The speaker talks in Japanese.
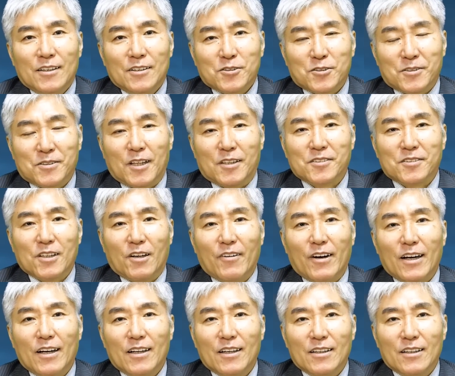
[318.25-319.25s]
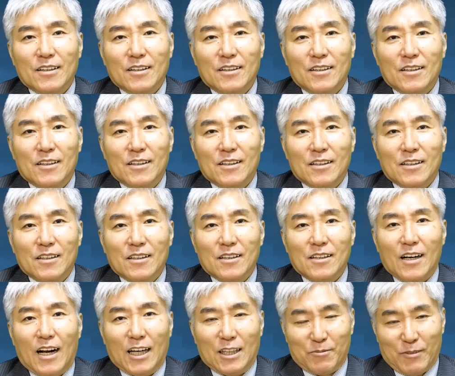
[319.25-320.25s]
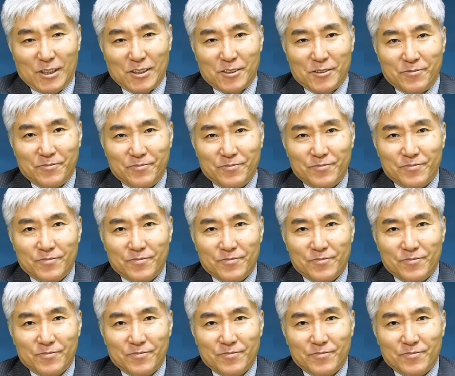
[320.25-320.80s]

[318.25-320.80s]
複雑さはあります、